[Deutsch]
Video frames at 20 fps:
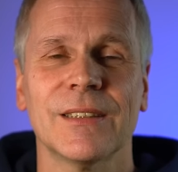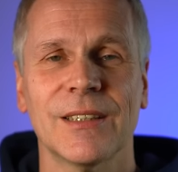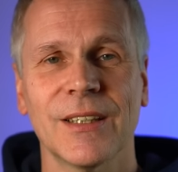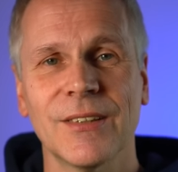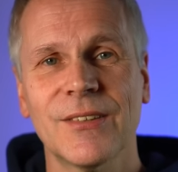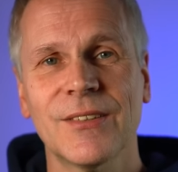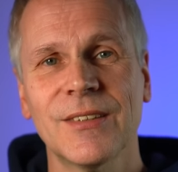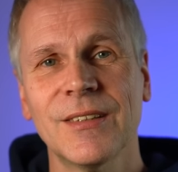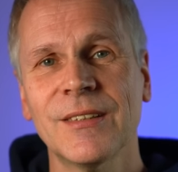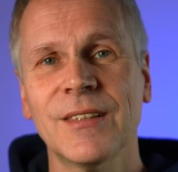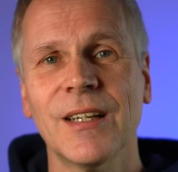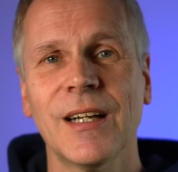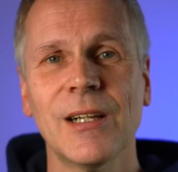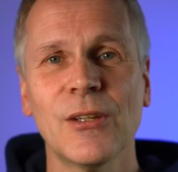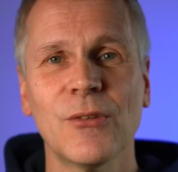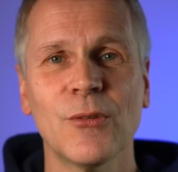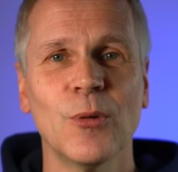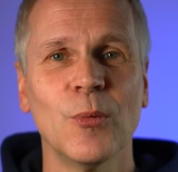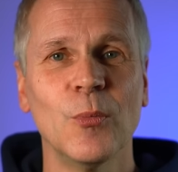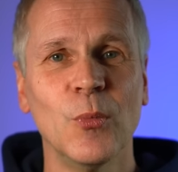Das sind
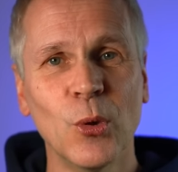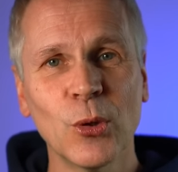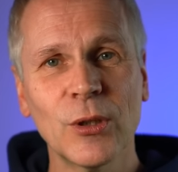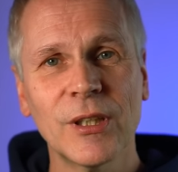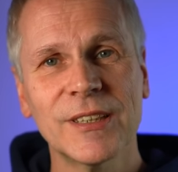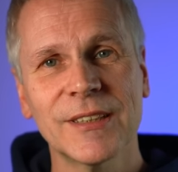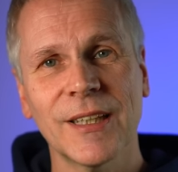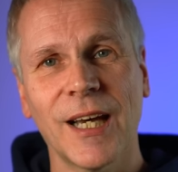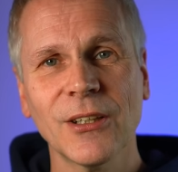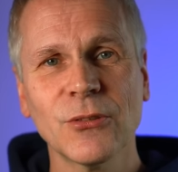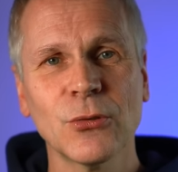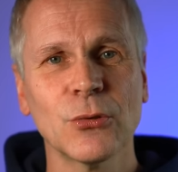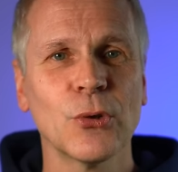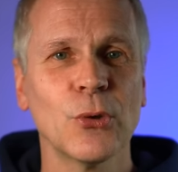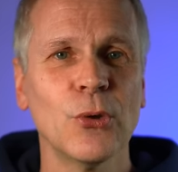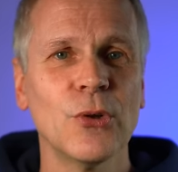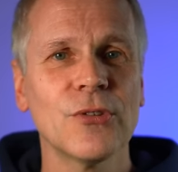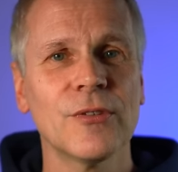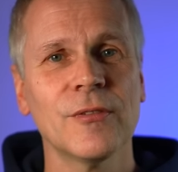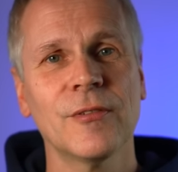also mögliche
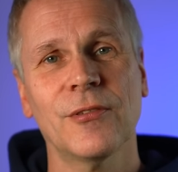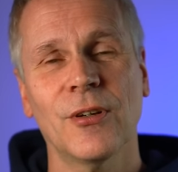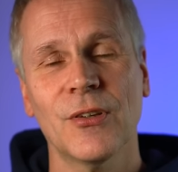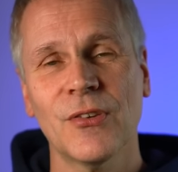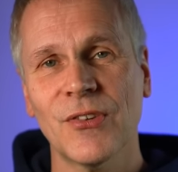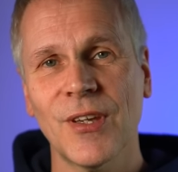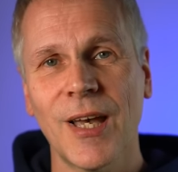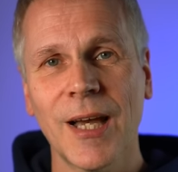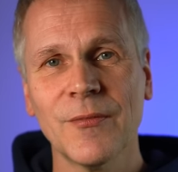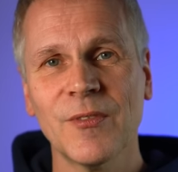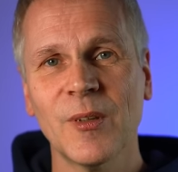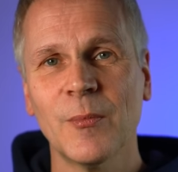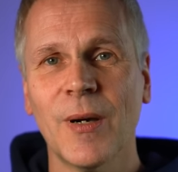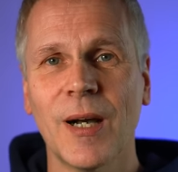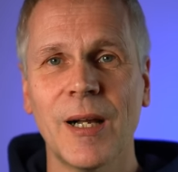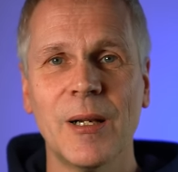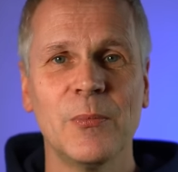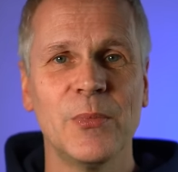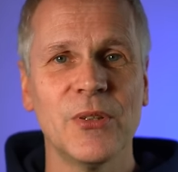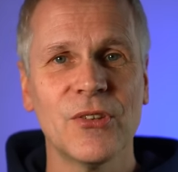Akkugrößen von sagen wir
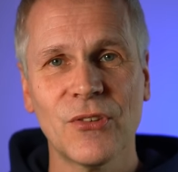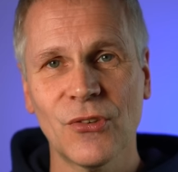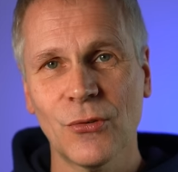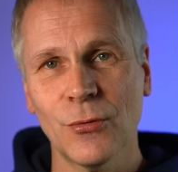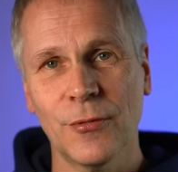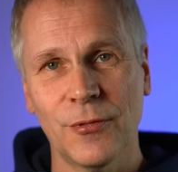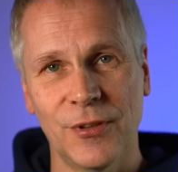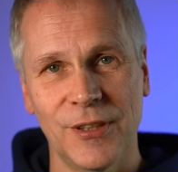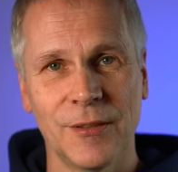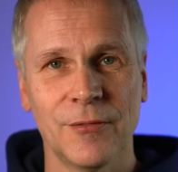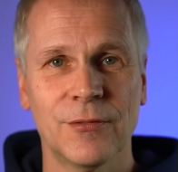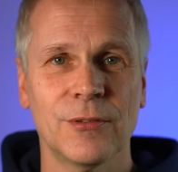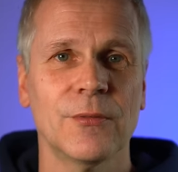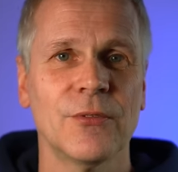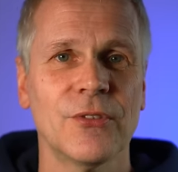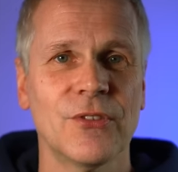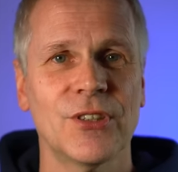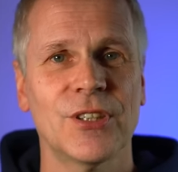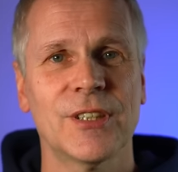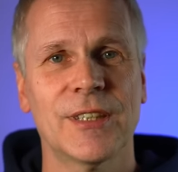mal bis zu
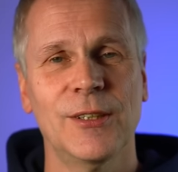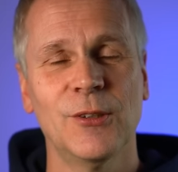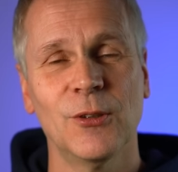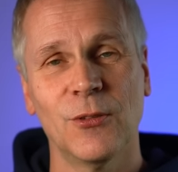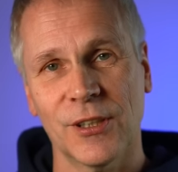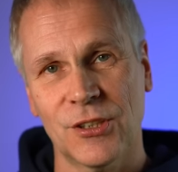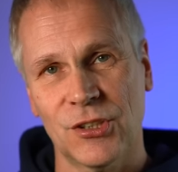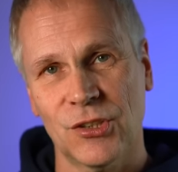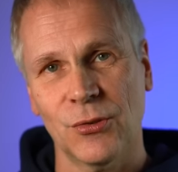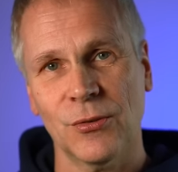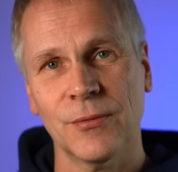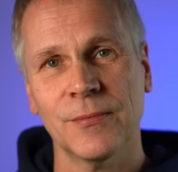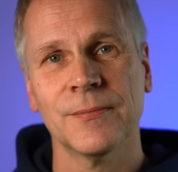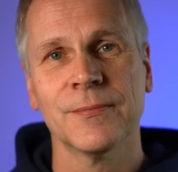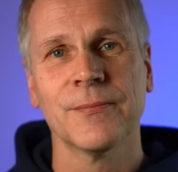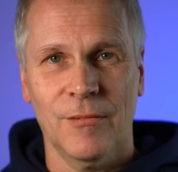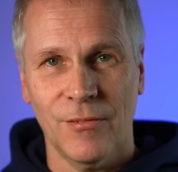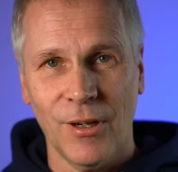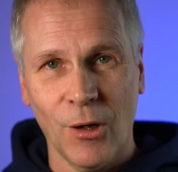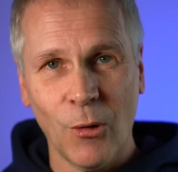54 Kilowattstunden.
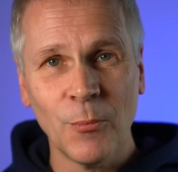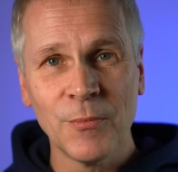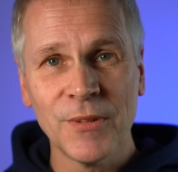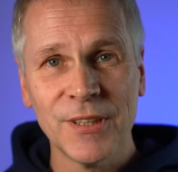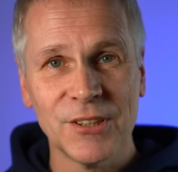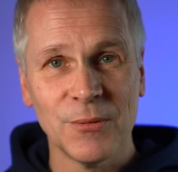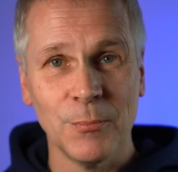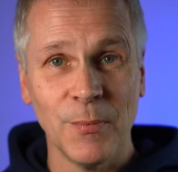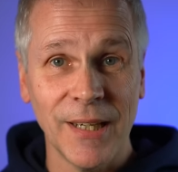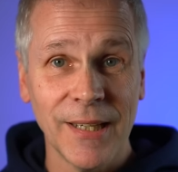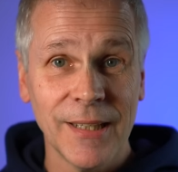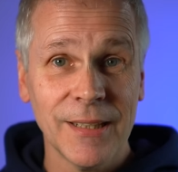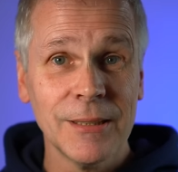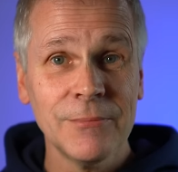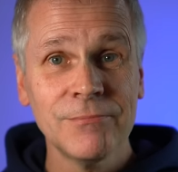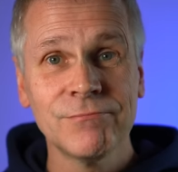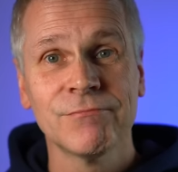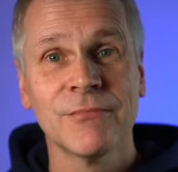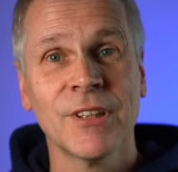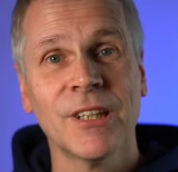Warum nicht
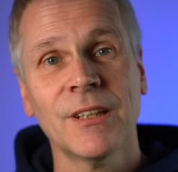mehr?